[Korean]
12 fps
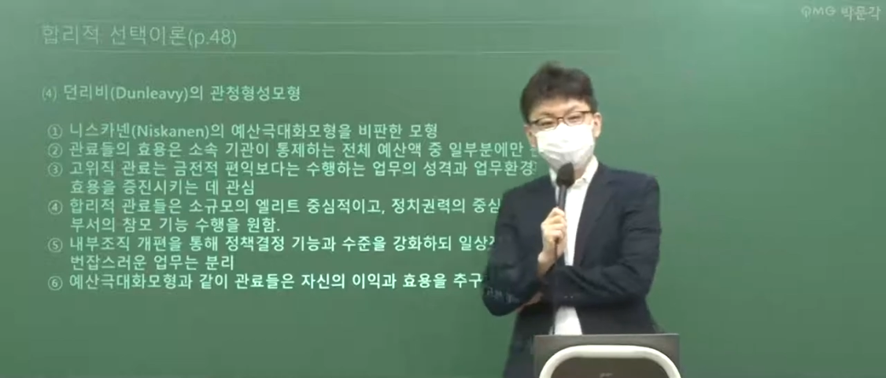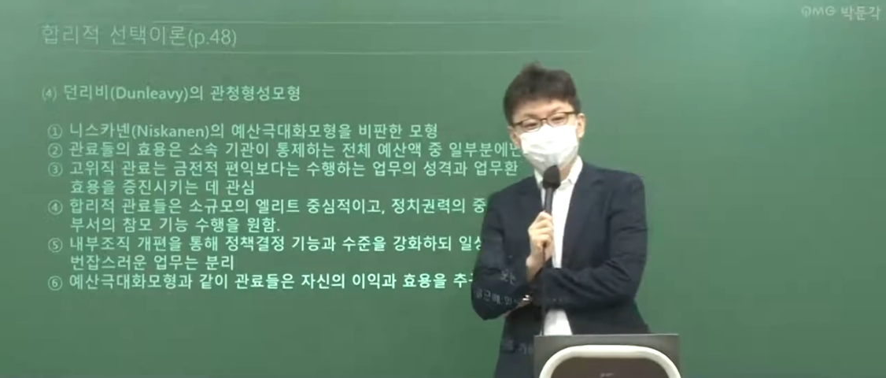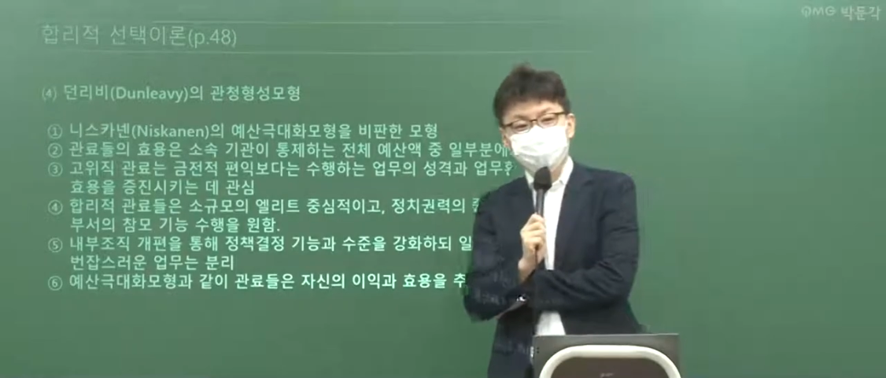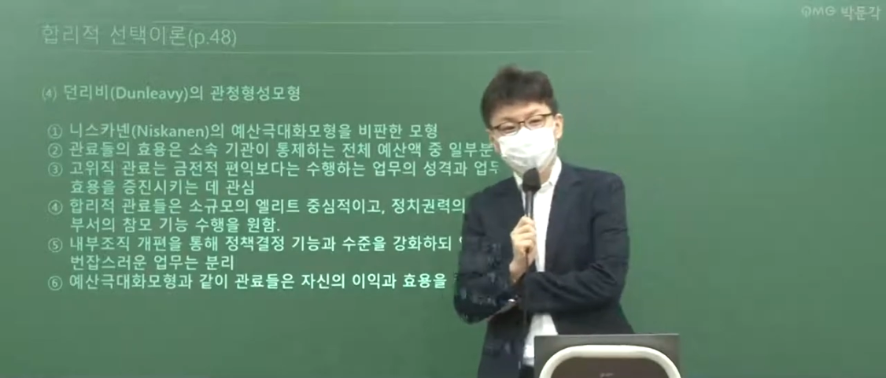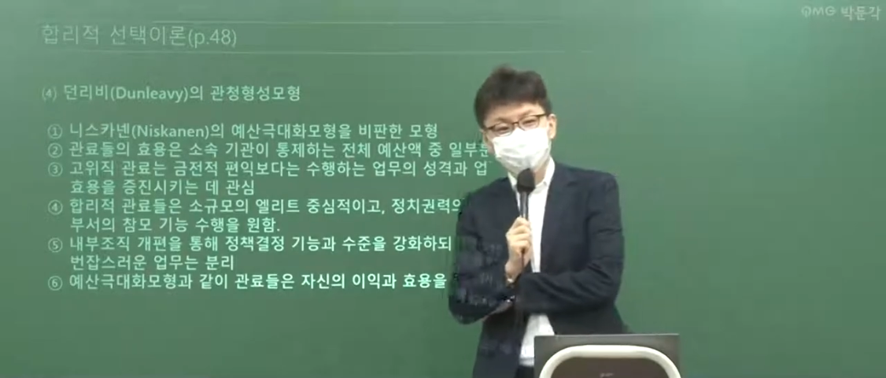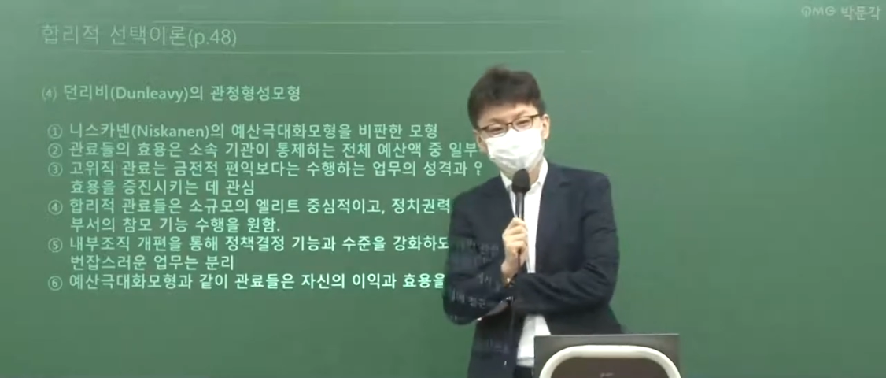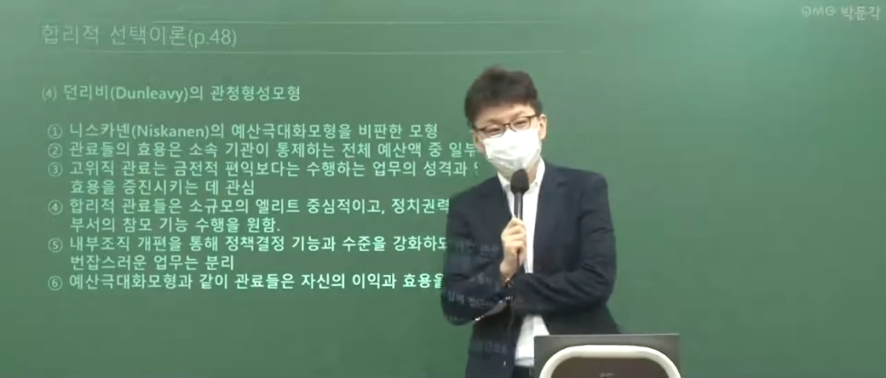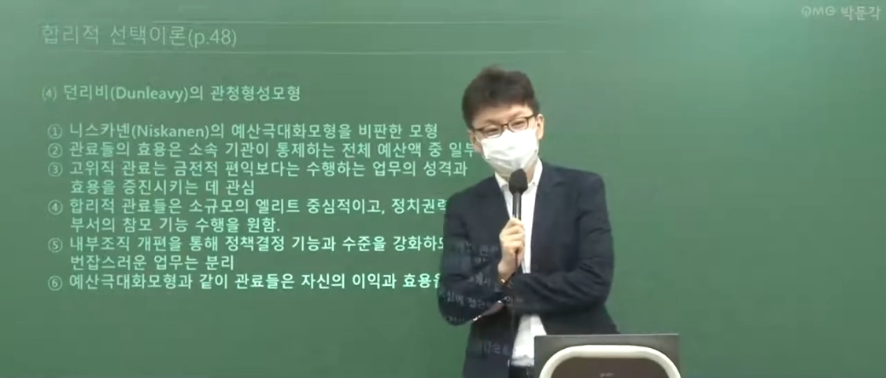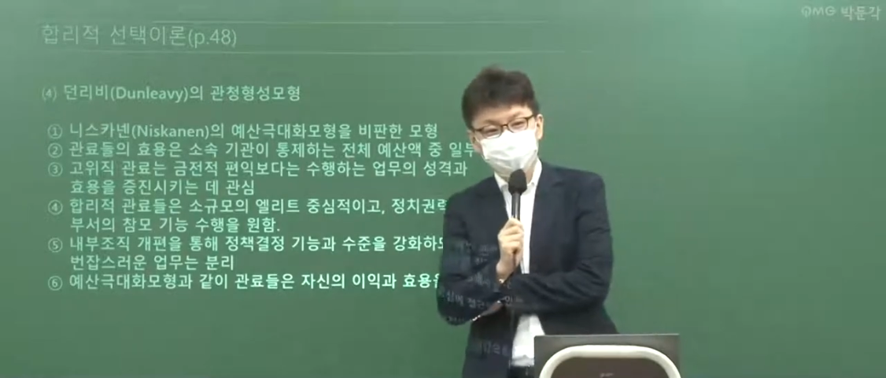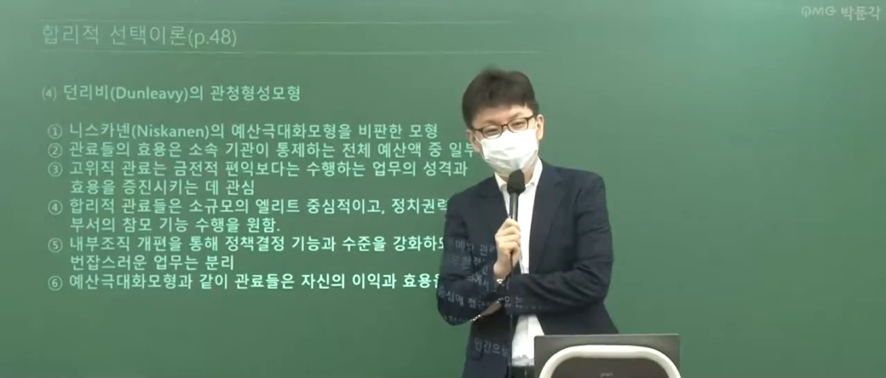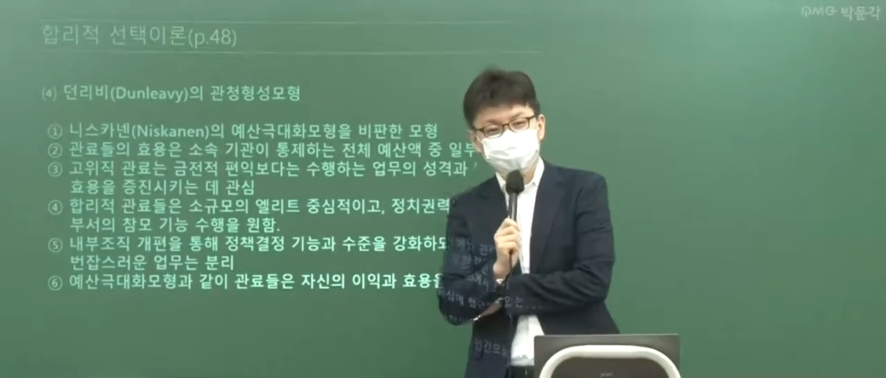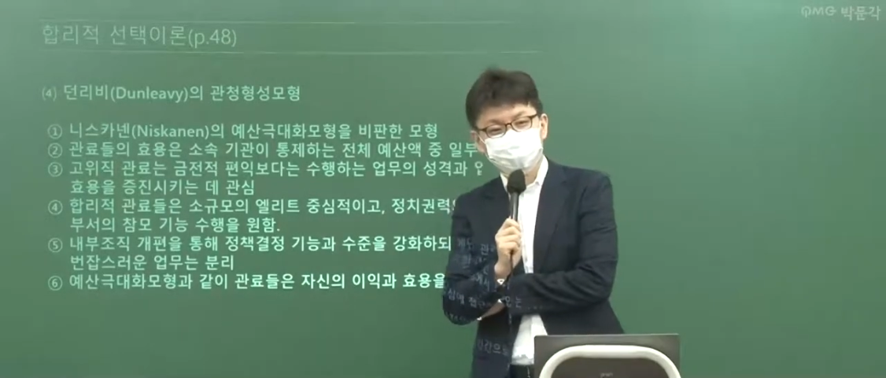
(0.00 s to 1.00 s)
세
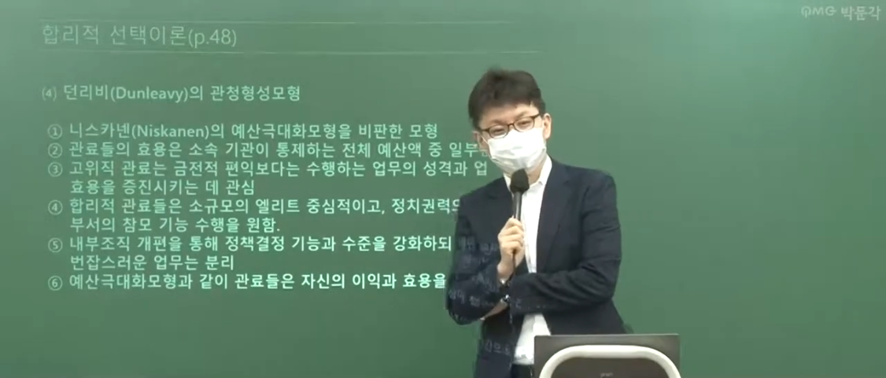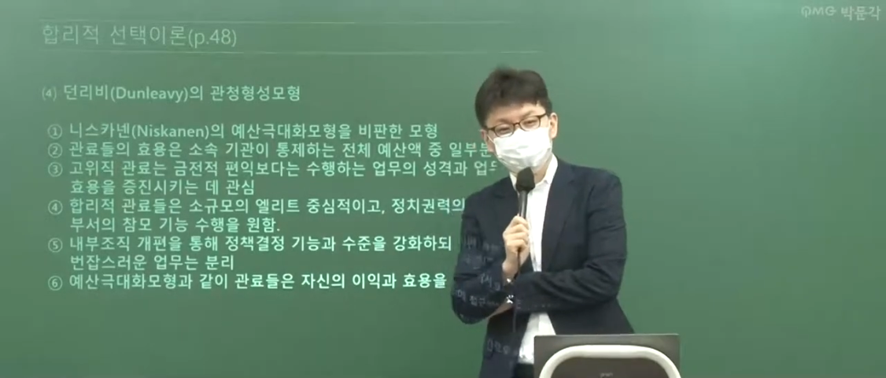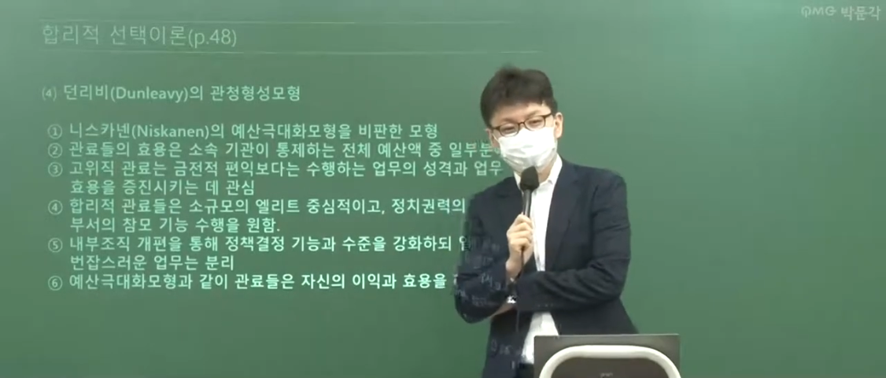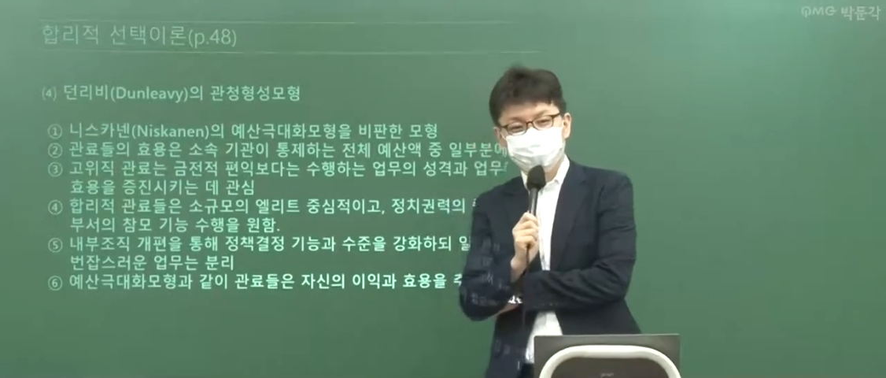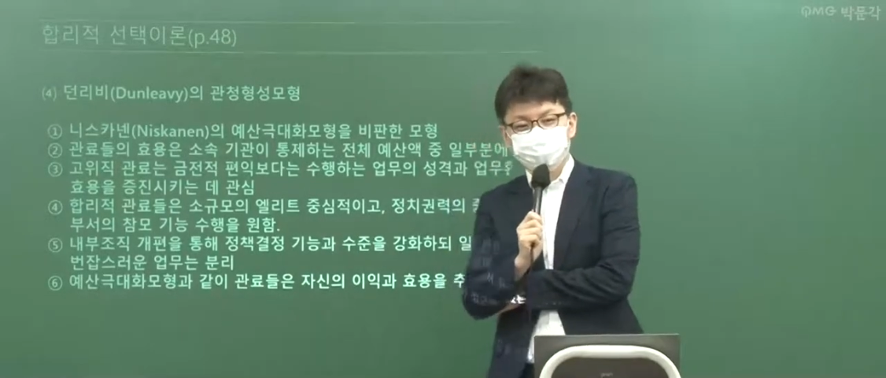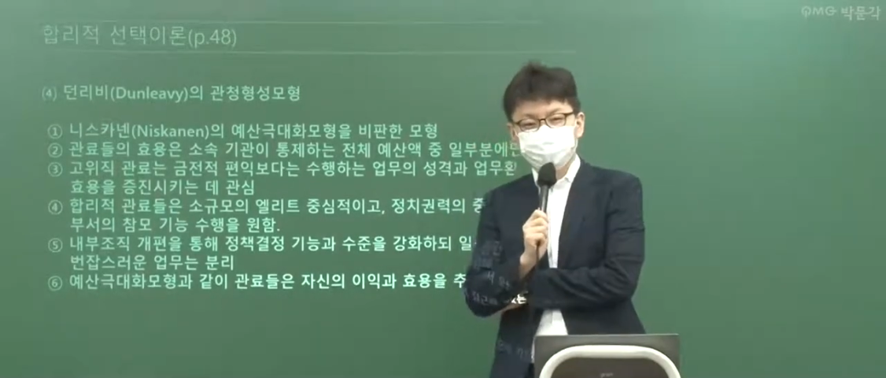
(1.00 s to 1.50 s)
과목이라서